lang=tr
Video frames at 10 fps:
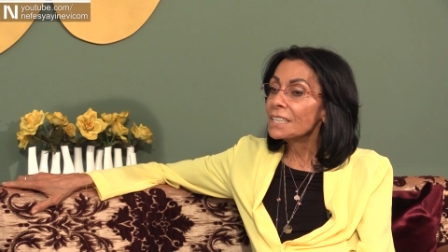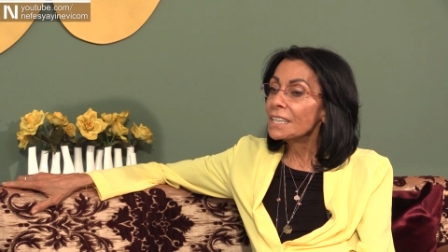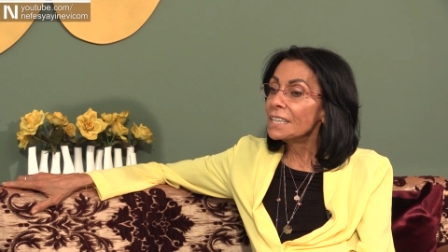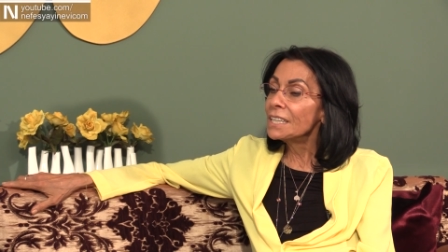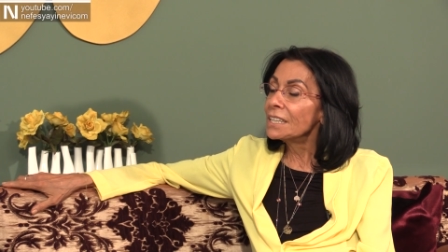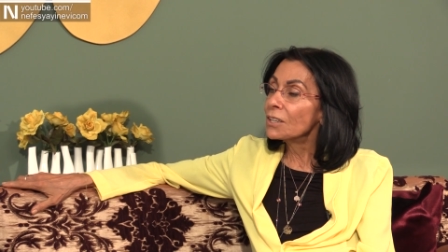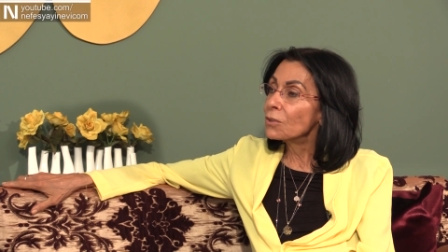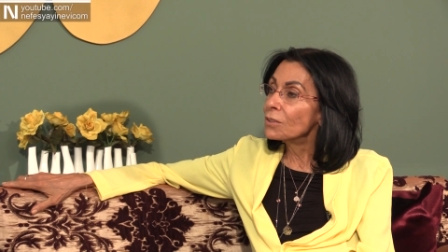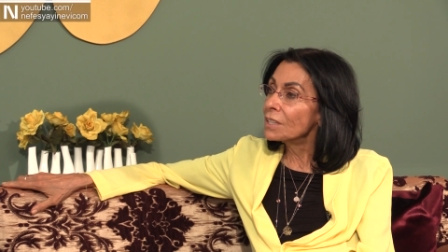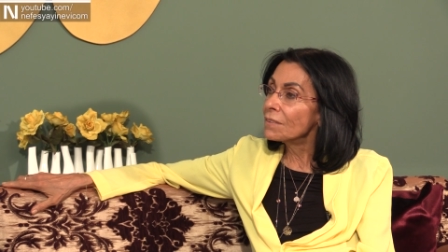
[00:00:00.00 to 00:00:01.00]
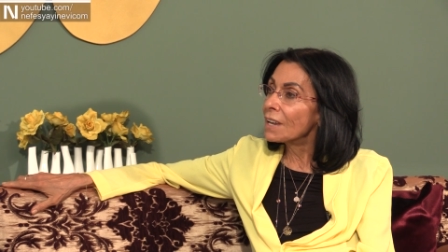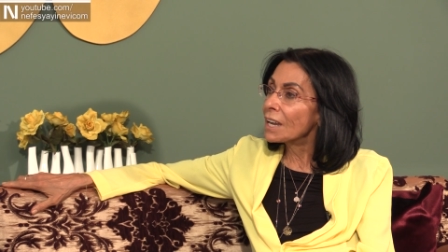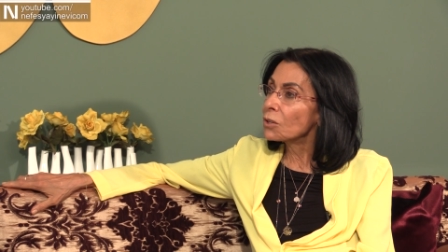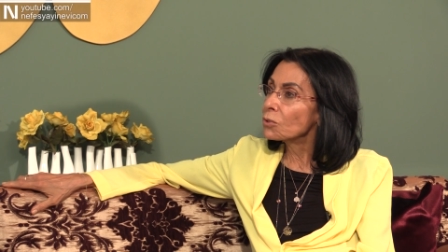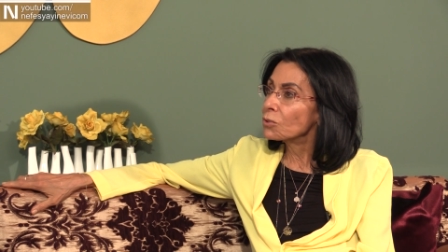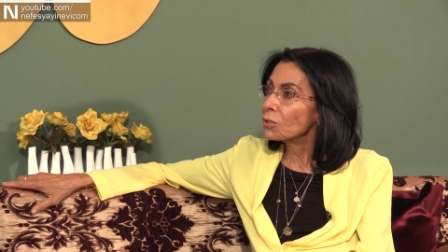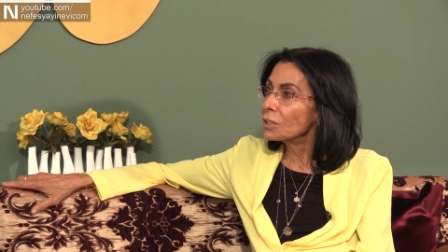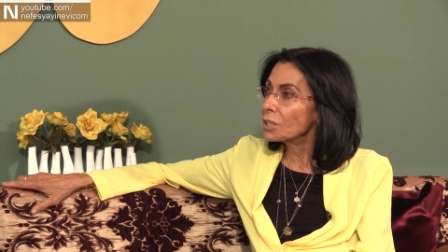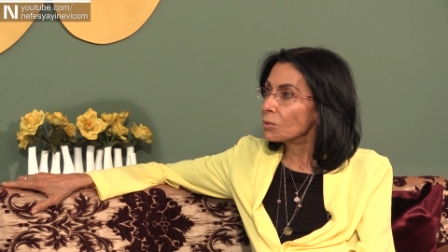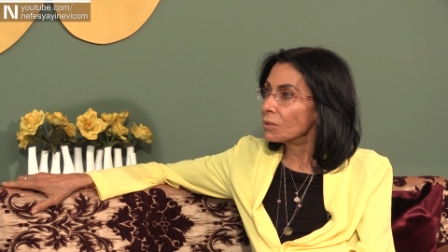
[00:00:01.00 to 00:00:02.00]
şeyi iyi yönde veya kötü
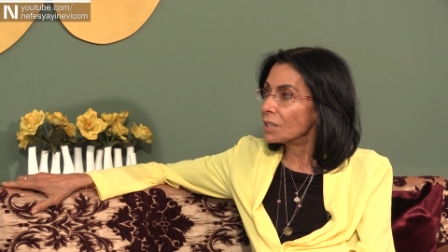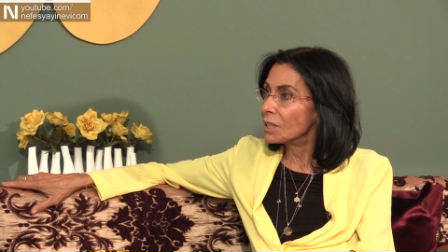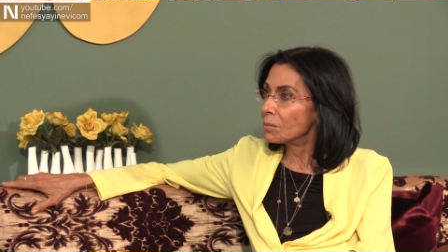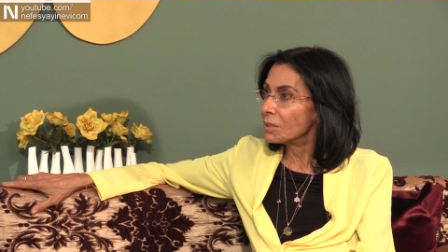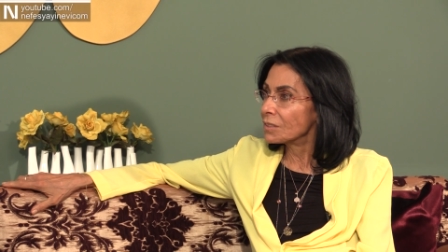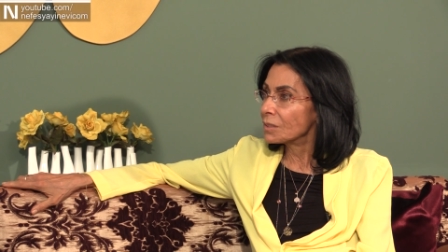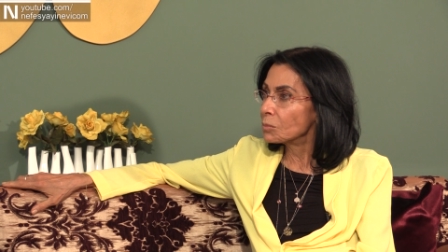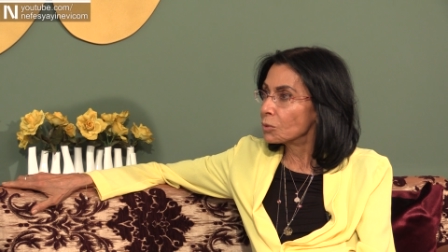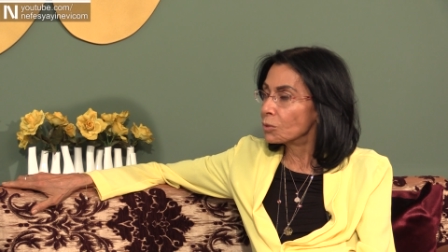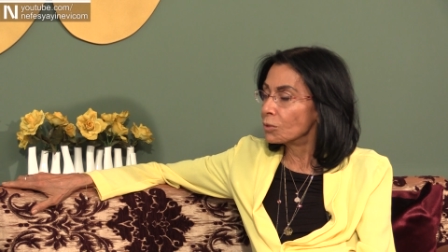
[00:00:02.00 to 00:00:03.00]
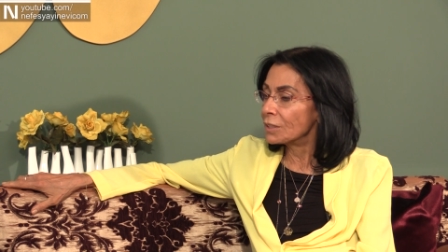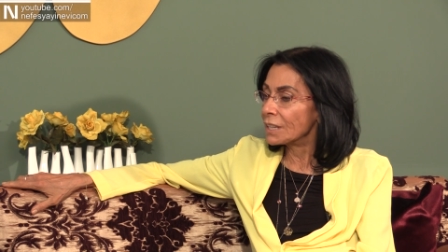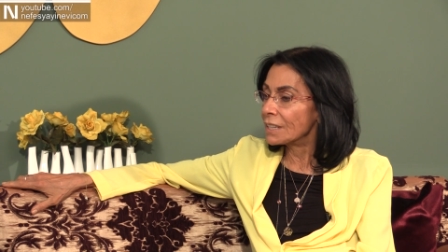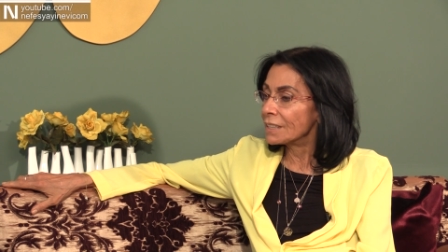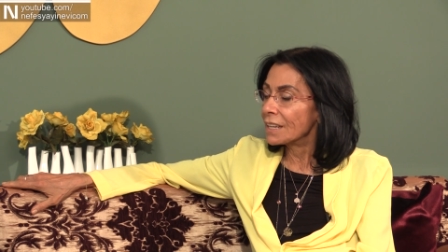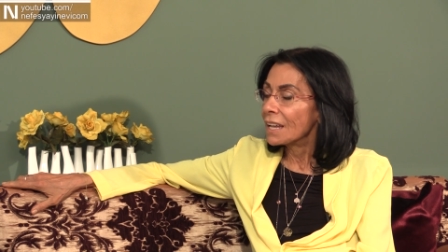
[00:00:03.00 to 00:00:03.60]
yönde kullanabilirsin. Evet. Kullan elinde.